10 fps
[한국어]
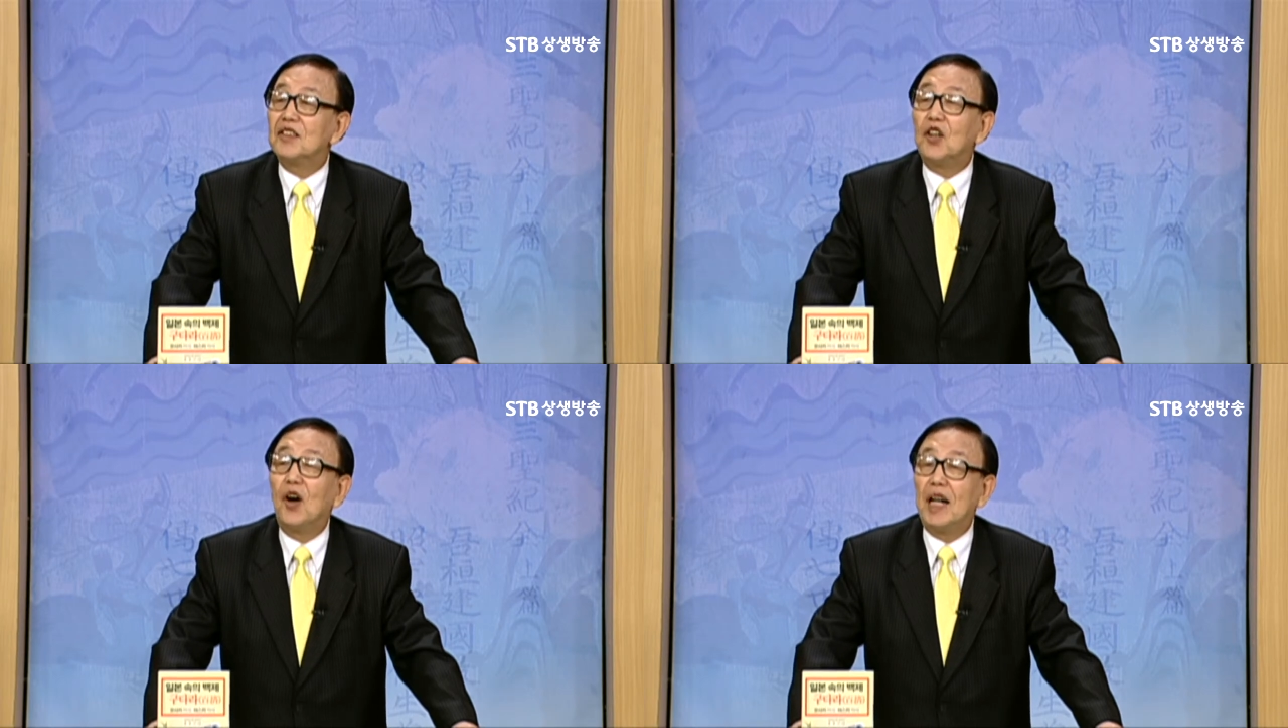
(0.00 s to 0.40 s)

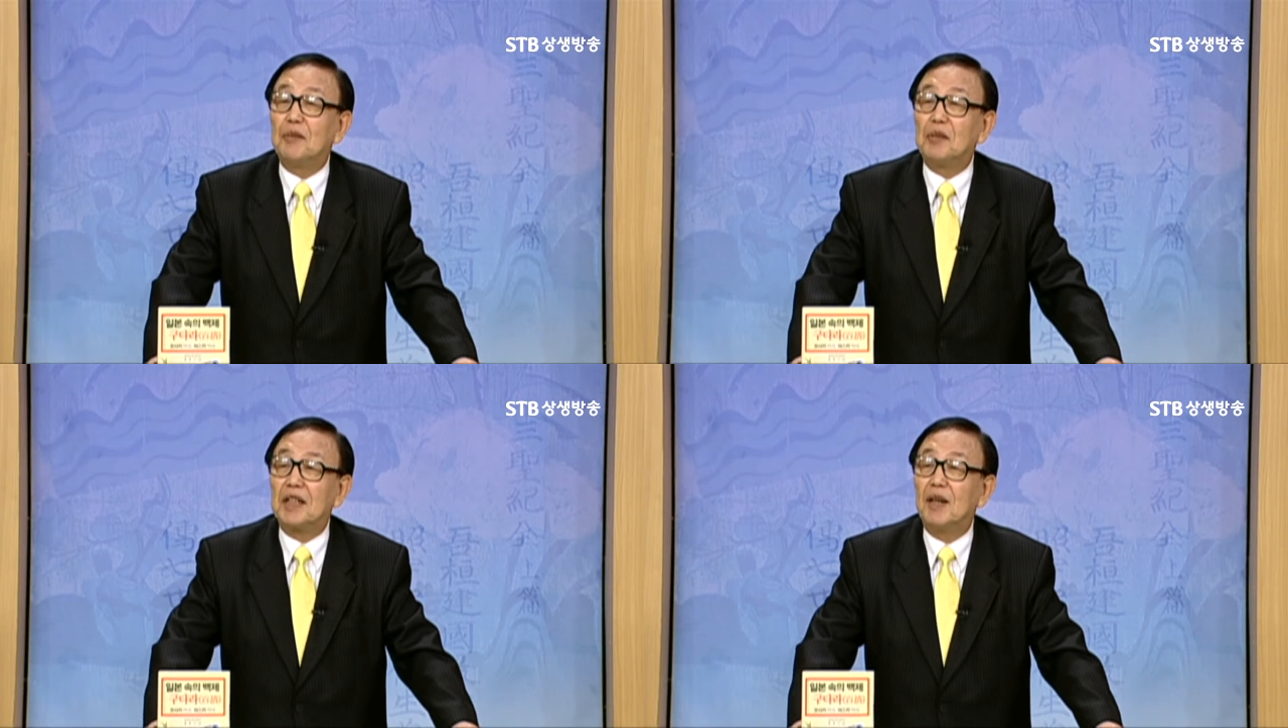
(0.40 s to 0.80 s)
성
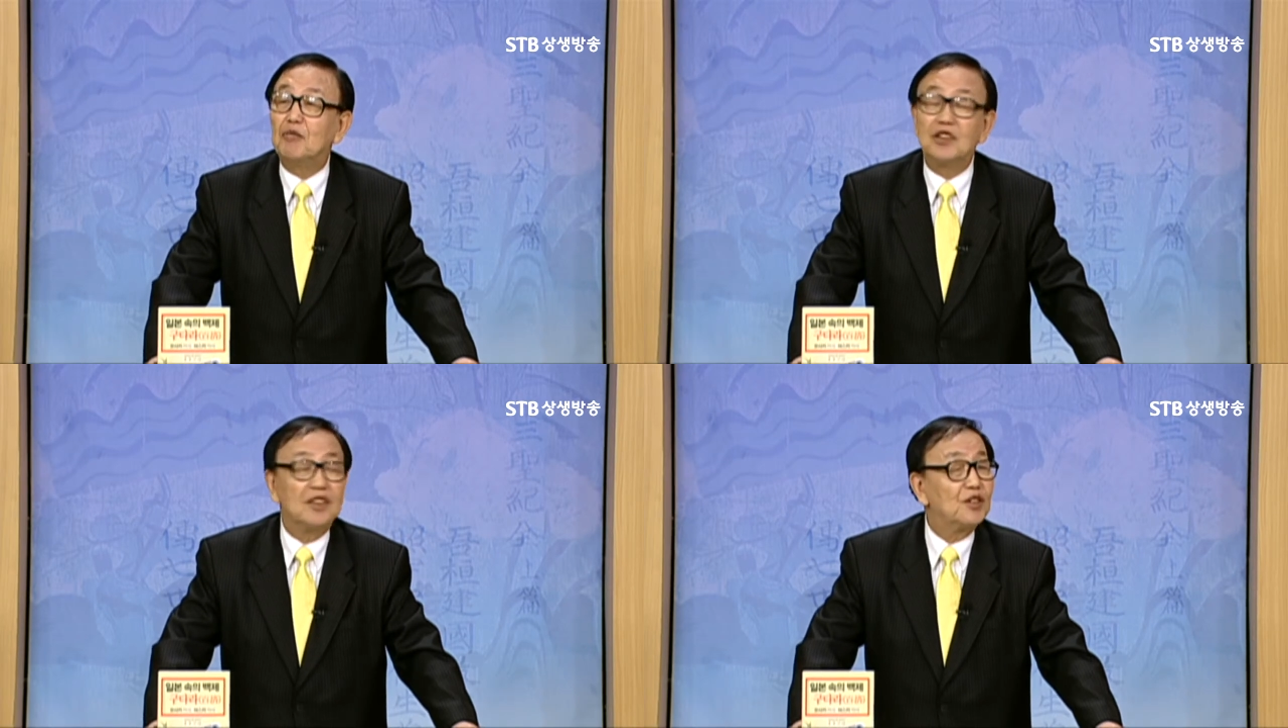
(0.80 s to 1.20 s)
아닙니까?
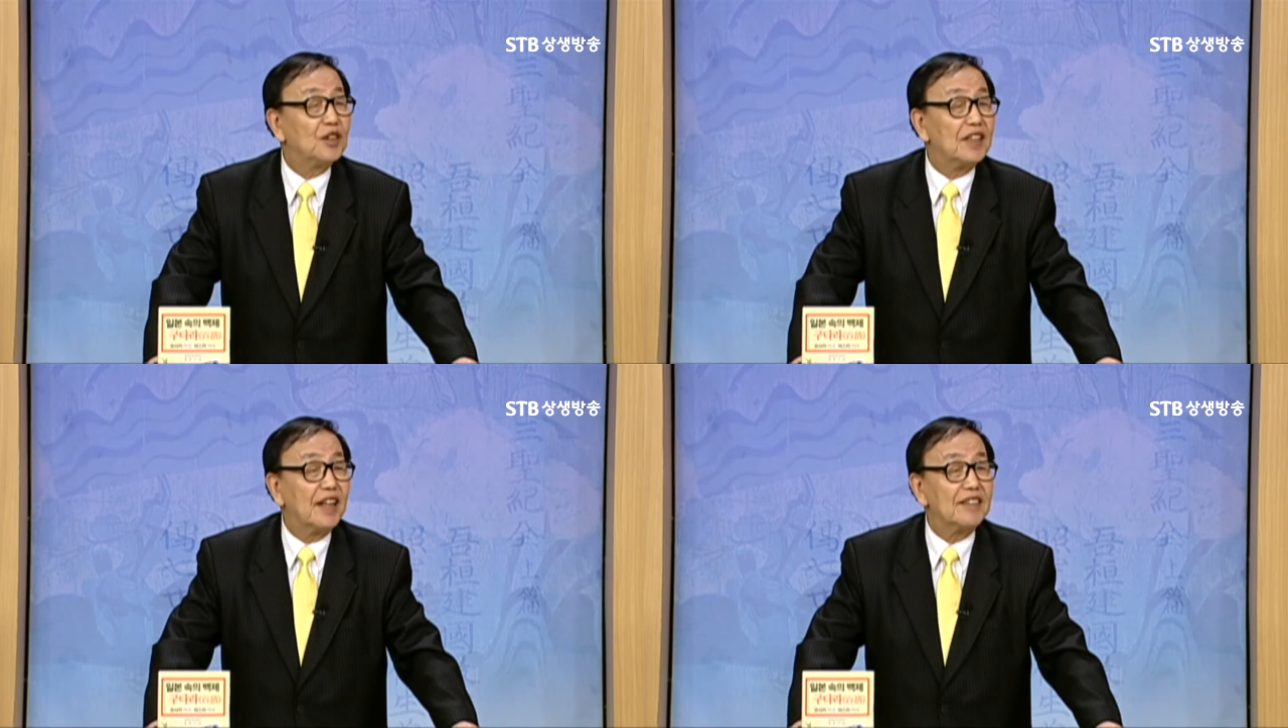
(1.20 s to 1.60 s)

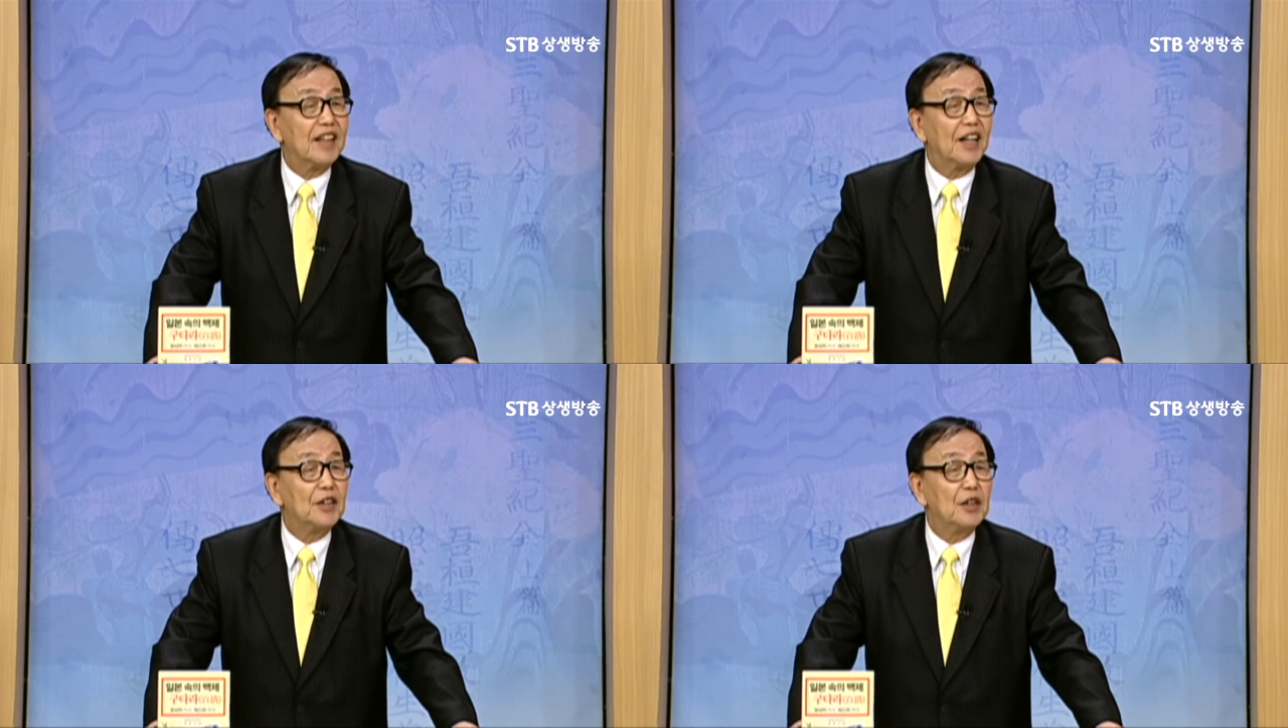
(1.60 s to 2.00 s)
풍신수길이가
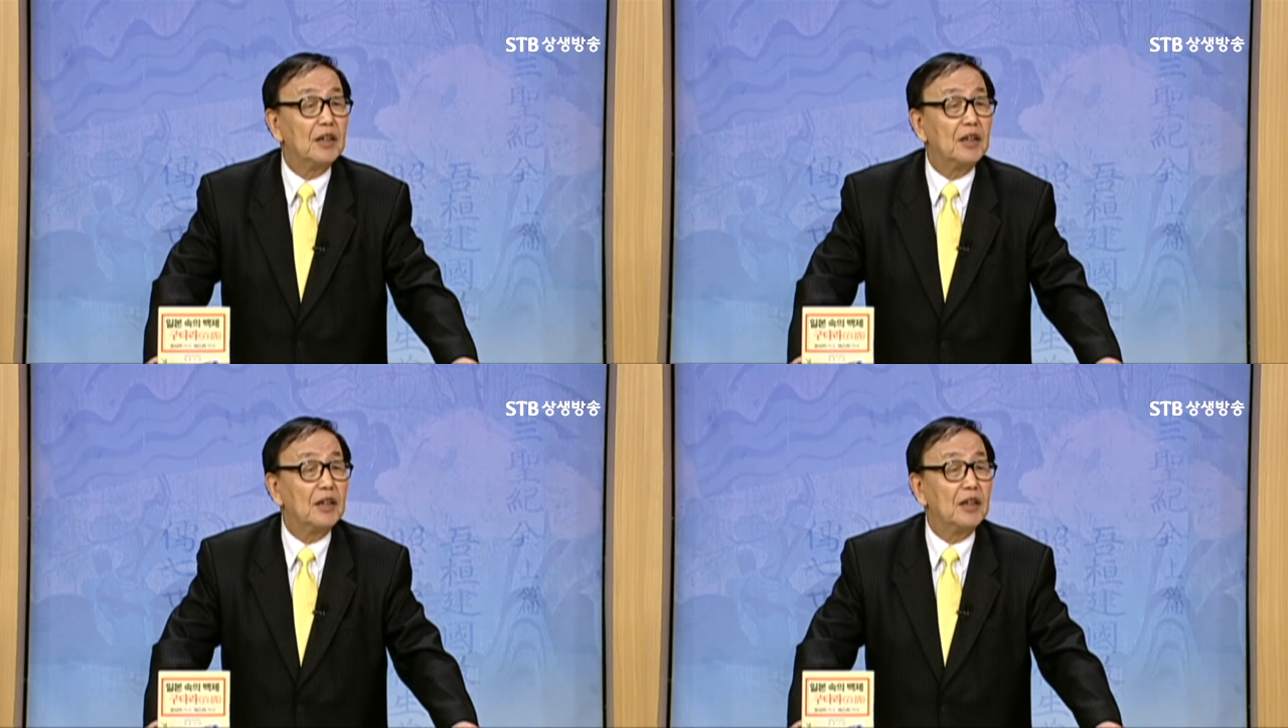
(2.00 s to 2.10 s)
싸.